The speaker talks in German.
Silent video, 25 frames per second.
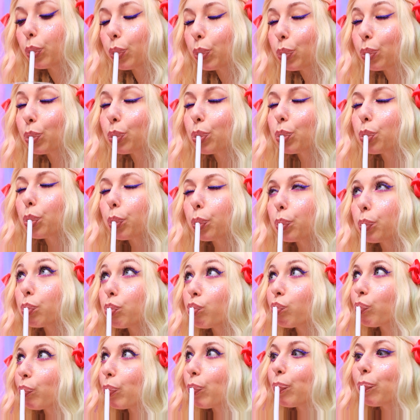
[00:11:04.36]
von Aromen.
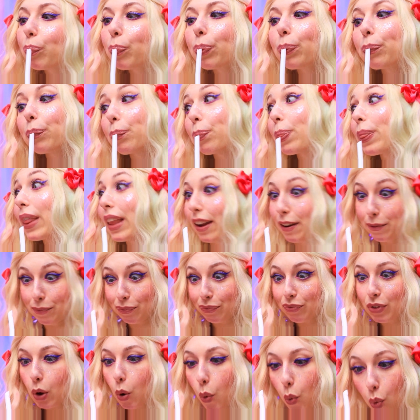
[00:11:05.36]

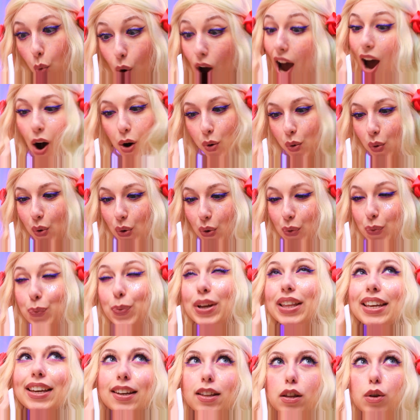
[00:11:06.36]
Es ist an der Zeit, mir
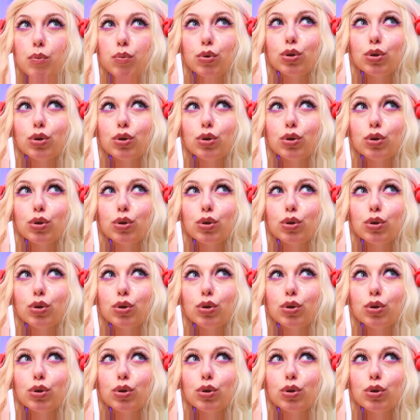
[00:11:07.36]
eine bunte